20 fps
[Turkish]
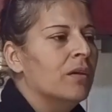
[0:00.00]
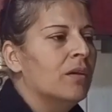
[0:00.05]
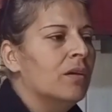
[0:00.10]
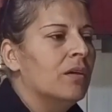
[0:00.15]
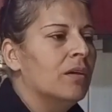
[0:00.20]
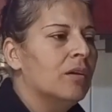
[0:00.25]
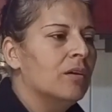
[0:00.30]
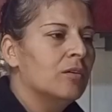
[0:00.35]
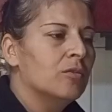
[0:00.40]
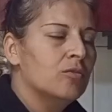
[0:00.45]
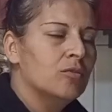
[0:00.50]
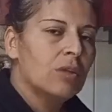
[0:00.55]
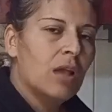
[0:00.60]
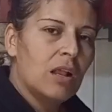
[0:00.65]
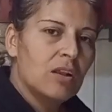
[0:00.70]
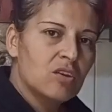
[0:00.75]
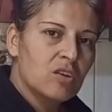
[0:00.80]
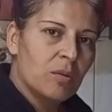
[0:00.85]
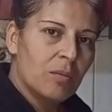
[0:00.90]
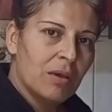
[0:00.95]
Ee,
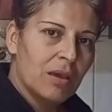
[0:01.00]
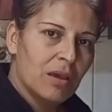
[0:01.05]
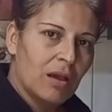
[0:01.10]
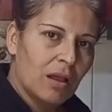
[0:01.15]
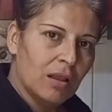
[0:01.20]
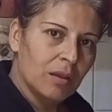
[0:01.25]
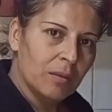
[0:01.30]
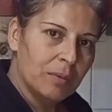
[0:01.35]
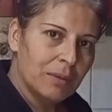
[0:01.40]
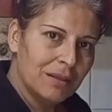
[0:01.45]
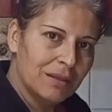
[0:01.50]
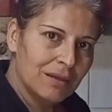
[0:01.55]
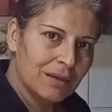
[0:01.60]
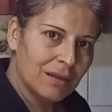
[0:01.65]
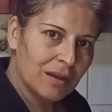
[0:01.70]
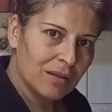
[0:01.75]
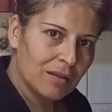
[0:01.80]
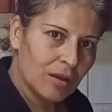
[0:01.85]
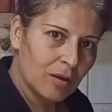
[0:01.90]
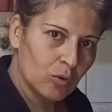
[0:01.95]
güzelce me alabildiği
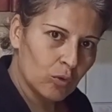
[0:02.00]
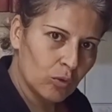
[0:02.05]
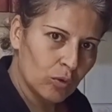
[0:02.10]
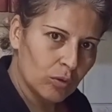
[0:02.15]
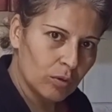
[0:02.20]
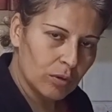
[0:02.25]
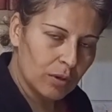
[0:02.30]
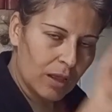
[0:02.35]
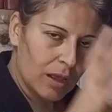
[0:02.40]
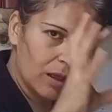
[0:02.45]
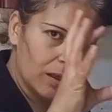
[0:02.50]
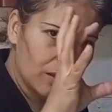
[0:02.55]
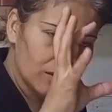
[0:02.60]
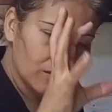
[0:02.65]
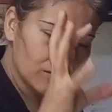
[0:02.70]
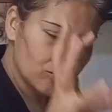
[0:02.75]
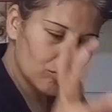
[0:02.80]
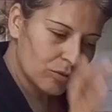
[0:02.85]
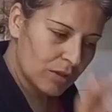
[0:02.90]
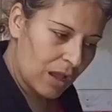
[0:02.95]
kadar
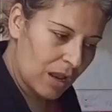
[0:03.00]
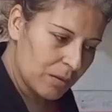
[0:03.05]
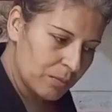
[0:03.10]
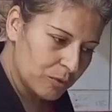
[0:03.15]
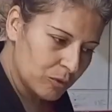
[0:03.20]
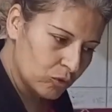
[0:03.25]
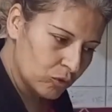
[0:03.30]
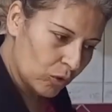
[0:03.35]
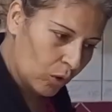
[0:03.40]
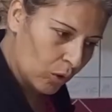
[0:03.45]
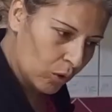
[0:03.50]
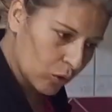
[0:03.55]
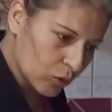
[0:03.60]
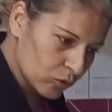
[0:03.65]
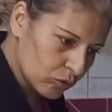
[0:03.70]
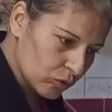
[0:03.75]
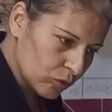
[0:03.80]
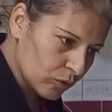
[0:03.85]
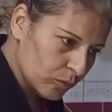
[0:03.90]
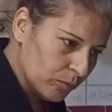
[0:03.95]
unla güzel bir
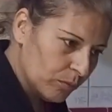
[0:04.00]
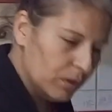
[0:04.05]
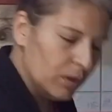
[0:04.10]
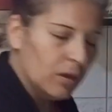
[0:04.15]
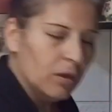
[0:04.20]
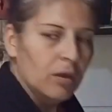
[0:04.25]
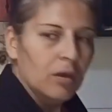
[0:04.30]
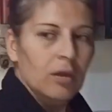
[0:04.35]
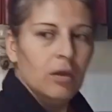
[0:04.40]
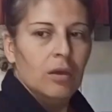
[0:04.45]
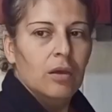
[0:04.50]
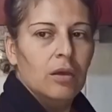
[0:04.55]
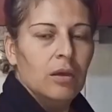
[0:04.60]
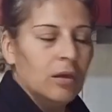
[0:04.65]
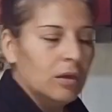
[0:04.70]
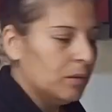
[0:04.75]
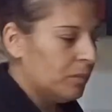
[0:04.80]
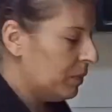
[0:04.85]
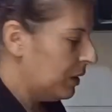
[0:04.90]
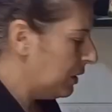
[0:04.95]
yoğurdum.
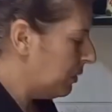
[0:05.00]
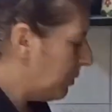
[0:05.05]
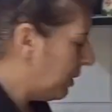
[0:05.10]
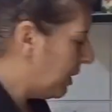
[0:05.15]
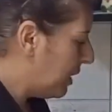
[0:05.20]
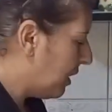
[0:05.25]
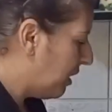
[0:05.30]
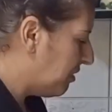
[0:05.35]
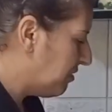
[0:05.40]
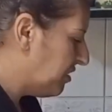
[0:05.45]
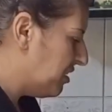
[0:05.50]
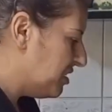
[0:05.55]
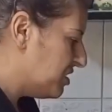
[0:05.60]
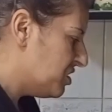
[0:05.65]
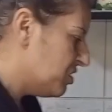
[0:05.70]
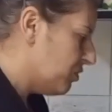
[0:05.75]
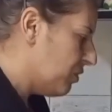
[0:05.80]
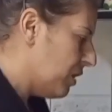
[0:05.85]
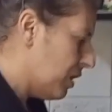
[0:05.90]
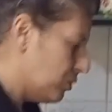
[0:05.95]
Ee, benim herhalde
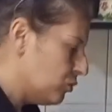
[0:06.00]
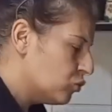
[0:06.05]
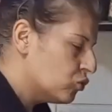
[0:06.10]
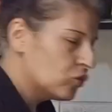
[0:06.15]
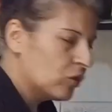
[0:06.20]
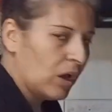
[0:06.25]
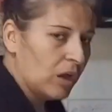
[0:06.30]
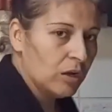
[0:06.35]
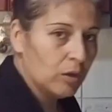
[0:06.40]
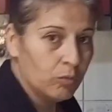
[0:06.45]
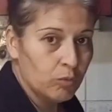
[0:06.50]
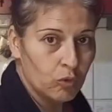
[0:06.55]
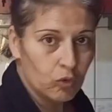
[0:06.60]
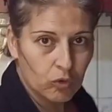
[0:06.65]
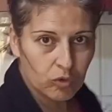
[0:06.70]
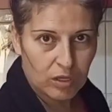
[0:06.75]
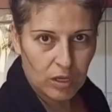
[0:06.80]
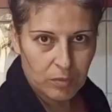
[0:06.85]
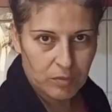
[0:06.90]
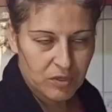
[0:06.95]
2 veya 3 tane
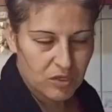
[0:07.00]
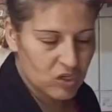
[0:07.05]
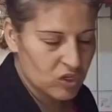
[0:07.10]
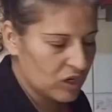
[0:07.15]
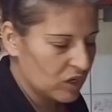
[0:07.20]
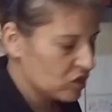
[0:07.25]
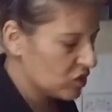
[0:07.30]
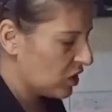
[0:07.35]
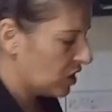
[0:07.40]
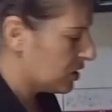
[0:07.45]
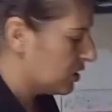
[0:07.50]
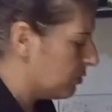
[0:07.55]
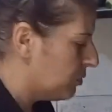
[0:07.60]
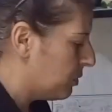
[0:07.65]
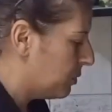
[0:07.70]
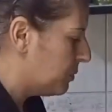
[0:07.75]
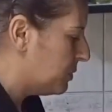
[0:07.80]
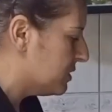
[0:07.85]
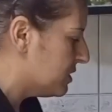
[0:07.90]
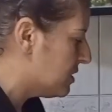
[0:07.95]
büyük tepsi çıkacak
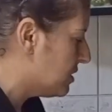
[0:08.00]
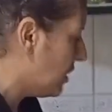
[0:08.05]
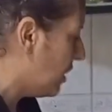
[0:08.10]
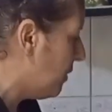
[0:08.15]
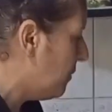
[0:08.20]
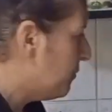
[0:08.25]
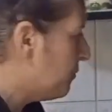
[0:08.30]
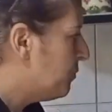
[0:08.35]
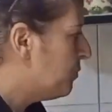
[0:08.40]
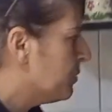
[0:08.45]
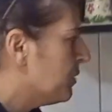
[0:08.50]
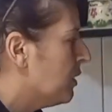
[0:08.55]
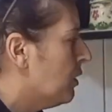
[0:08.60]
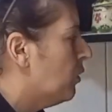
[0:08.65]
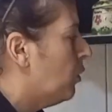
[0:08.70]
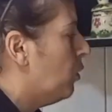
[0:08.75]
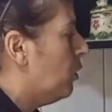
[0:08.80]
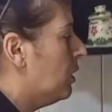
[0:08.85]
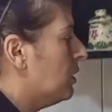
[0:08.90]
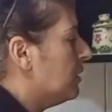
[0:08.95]
gibi pizza.
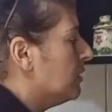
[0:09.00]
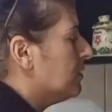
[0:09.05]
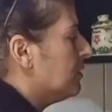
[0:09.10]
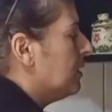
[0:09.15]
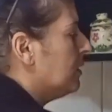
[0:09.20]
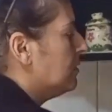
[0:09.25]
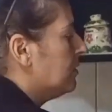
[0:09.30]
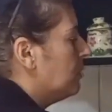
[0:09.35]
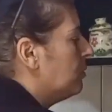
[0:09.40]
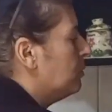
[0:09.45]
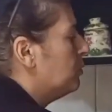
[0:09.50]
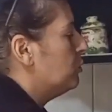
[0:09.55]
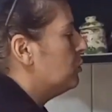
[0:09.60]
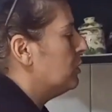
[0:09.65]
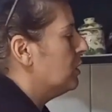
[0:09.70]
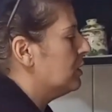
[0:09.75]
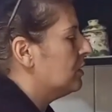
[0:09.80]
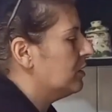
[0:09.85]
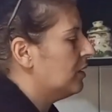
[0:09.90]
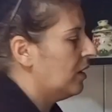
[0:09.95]
O arada tabii
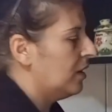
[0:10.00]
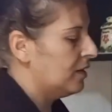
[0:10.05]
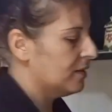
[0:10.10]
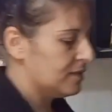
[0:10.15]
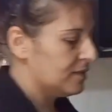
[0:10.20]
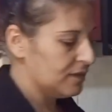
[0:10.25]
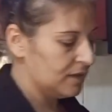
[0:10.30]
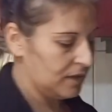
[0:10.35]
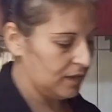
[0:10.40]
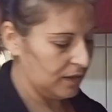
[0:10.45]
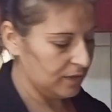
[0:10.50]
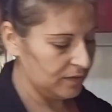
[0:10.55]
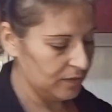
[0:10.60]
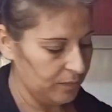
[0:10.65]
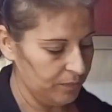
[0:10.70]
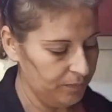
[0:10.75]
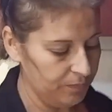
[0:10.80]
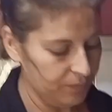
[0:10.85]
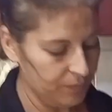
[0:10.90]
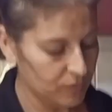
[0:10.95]
bunları da
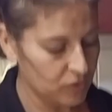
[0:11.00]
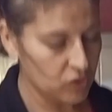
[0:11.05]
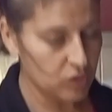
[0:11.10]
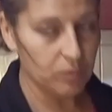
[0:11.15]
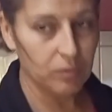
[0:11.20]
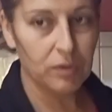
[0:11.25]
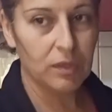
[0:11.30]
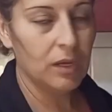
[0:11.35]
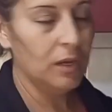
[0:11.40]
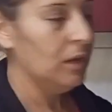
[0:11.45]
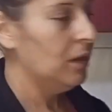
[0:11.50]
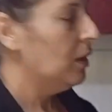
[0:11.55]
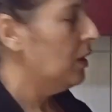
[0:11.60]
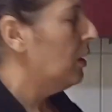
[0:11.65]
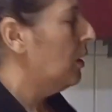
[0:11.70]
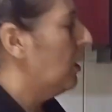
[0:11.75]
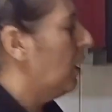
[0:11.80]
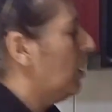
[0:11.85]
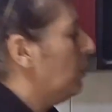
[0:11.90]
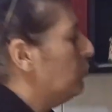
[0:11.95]
hazırladım. Şimdi
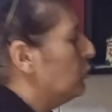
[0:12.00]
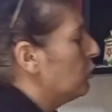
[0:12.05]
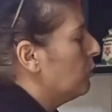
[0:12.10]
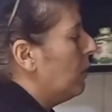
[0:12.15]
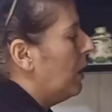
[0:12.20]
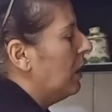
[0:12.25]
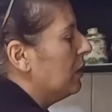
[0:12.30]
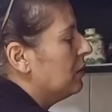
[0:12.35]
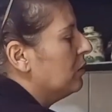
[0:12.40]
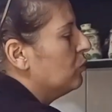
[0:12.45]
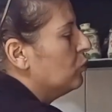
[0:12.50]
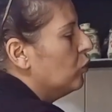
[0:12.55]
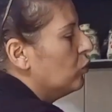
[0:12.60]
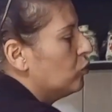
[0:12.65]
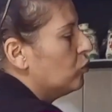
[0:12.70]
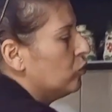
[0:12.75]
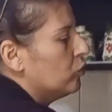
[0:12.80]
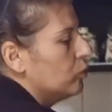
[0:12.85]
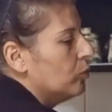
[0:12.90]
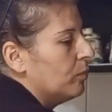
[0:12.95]
hamurumu aldım
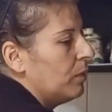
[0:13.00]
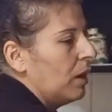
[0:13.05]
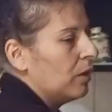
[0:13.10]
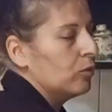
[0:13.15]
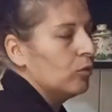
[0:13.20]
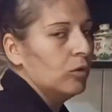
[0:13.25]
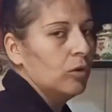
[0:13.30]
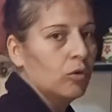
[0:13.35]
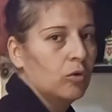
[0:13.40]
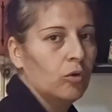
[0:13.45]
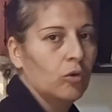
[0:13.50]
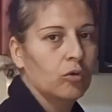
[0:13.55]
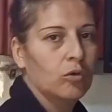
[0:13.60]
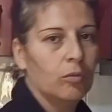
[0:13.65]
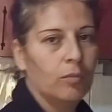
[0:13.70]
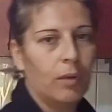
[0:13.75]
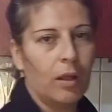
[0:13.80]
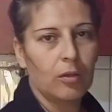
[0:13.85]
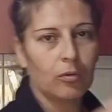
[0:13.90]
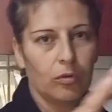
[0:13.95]
götürdüm balkona
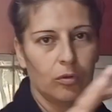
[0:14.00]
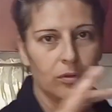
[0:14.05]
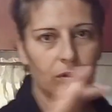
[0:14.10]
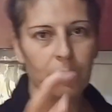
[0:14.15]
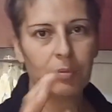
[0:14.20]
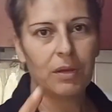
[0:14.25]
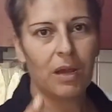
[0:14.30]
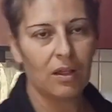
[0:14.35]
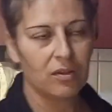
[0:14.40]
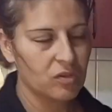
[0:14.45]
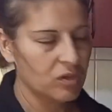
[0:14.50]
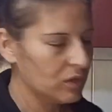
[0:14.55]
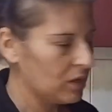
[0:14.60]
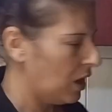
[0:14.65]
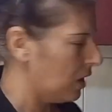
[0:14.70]
koydum. Balkonda birazcık